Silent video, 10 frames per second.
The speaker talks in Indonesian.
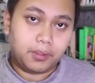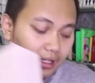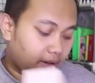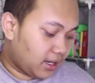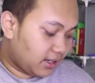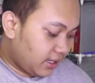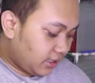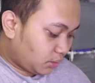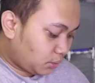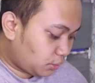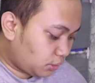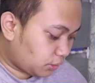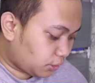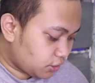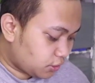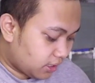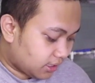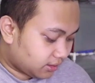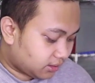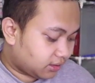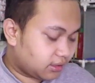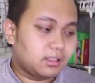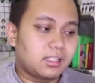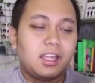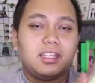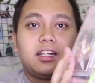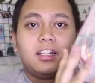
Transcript: pertama ada itu terus juga terakhir